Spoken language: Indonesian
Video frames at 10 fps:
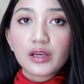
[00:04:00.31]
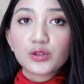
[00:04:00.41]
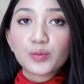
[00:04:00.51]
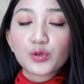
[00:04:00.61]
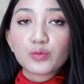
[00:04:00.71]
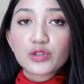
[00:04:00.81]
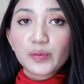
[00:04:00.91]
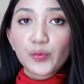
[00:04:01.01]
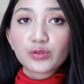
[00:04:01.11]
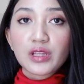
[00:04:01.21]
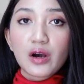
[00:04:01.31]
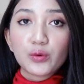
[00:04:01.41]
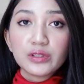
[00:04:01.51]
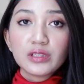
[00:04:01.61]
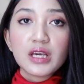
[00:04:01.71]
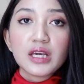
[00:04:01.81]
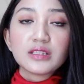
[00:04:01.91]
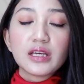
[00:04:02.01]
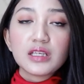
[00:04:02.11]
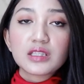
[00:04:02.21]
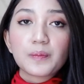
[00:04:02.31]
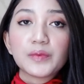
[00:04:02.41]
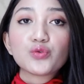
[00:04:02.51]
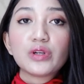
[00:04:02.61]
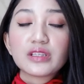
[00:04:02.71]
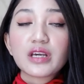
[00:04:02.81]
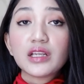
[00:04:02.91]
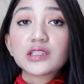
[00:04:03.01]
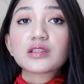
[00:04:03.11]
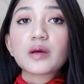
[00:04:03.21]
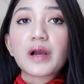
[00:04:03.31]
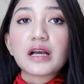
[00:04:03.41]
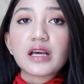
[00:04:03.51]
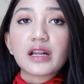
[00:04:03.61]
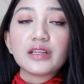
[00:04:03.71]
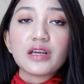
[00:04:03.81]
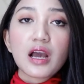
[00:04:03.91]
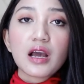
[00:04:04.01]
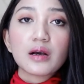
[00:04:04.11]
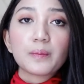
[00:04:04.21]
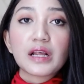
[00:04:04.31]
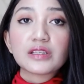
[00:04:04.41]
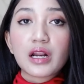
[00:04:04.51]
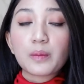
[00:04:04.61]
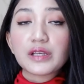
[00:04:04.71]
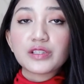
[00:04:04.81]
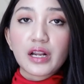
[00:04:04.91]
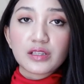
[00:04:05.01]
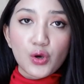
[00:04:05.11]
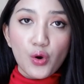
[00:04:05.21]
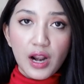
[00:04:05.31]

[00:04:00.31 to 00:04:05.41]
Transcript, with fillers: ya, yaitu berumur 10 tahun, jadi si penculiknya ini tetap ngajarin dia pelajaran-pelajaran